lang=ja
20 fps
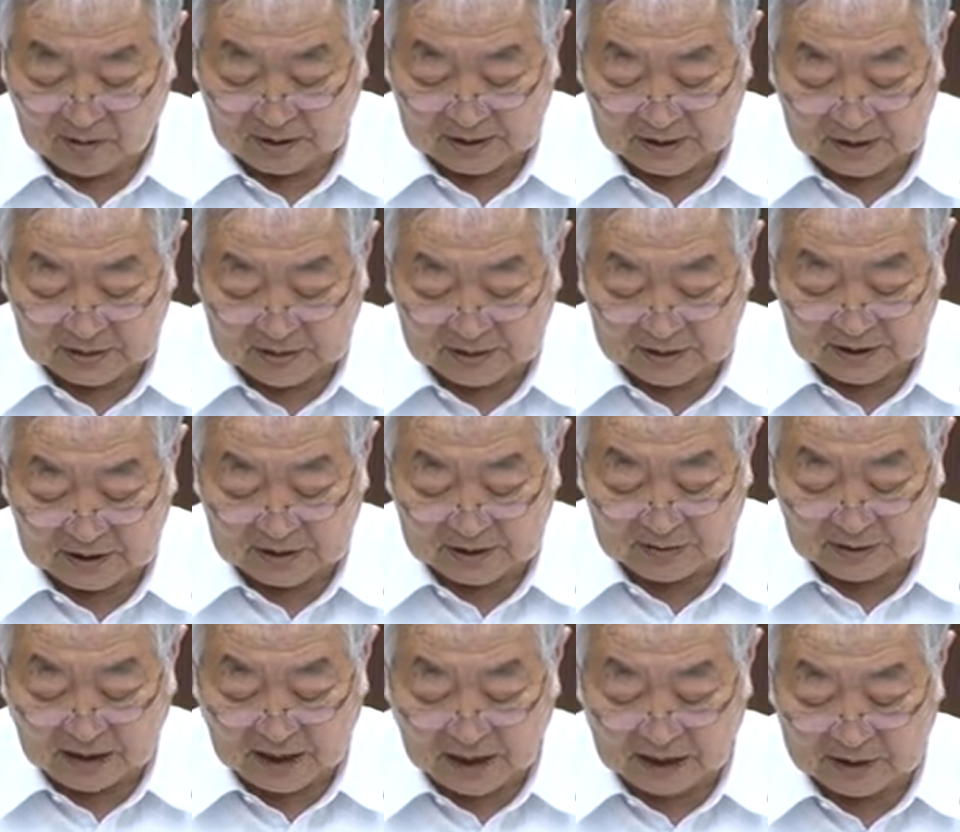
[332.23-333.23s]
私た
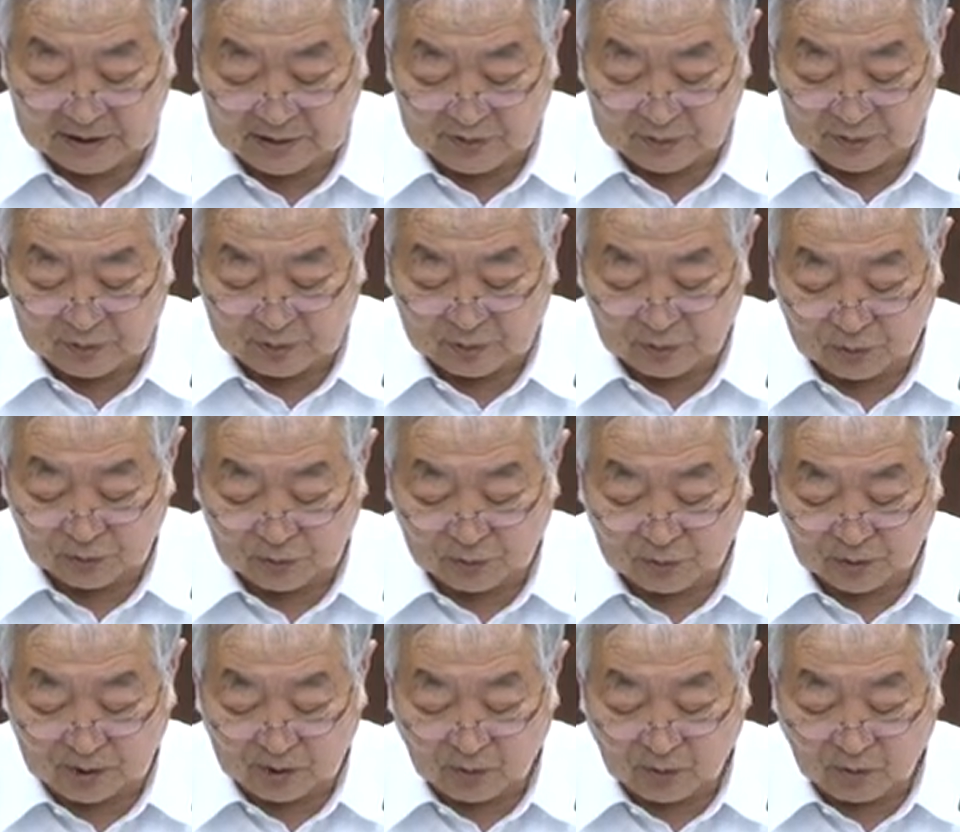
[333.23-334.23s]
ちはあり得るこ
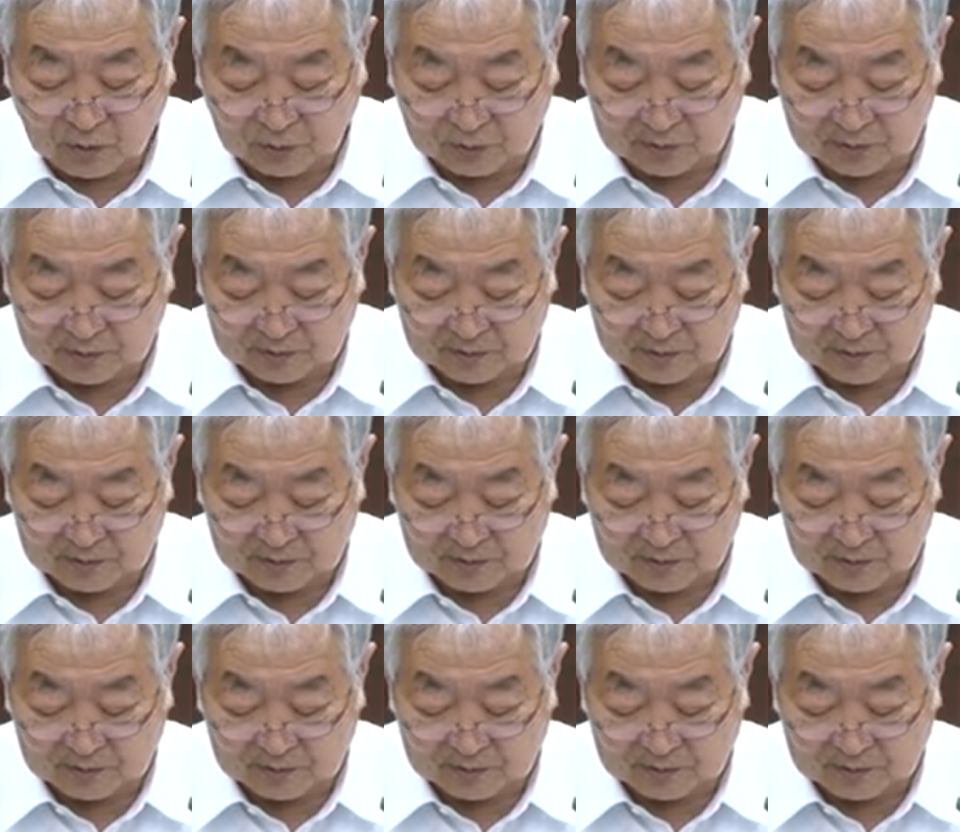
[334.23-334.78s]
とは起こる